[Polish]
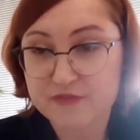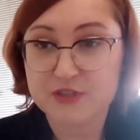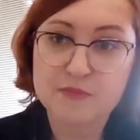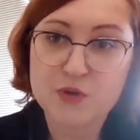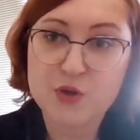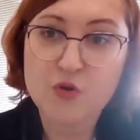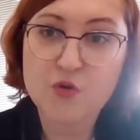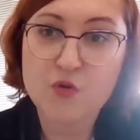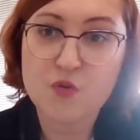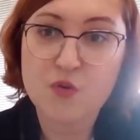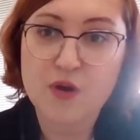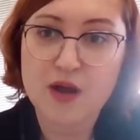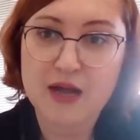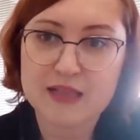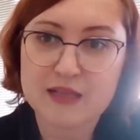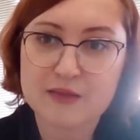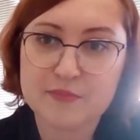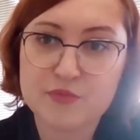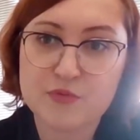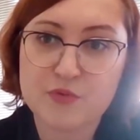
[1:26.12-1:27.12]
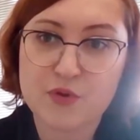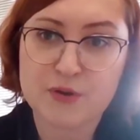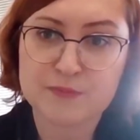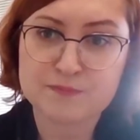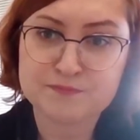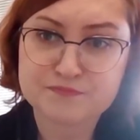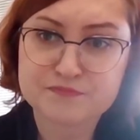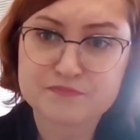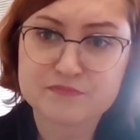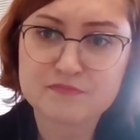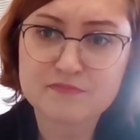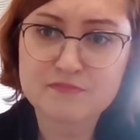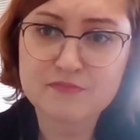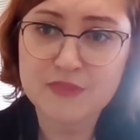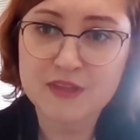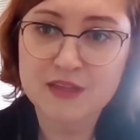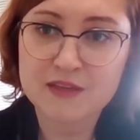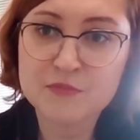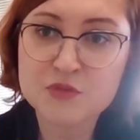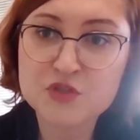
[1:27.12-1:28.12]
ostatnim roku, ale było
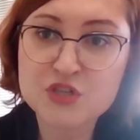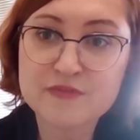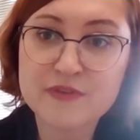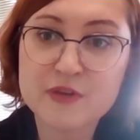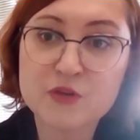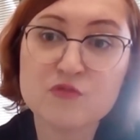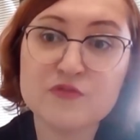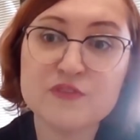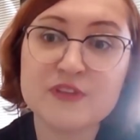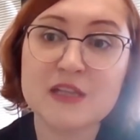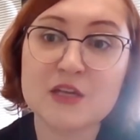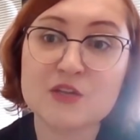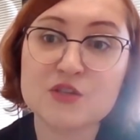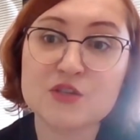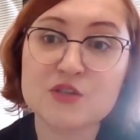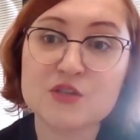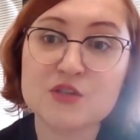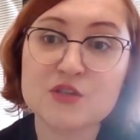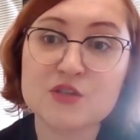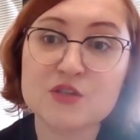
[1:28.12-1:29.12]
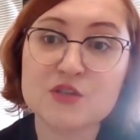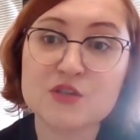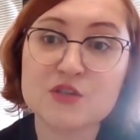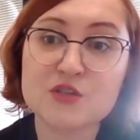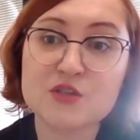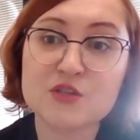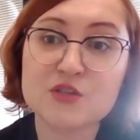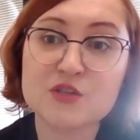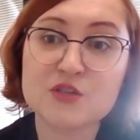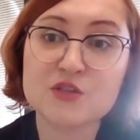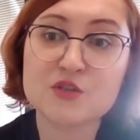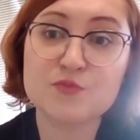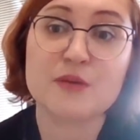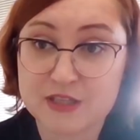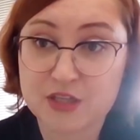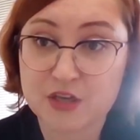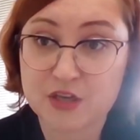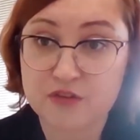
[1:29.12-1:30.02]
możliwe głównie dla osób, które posiadały jakieś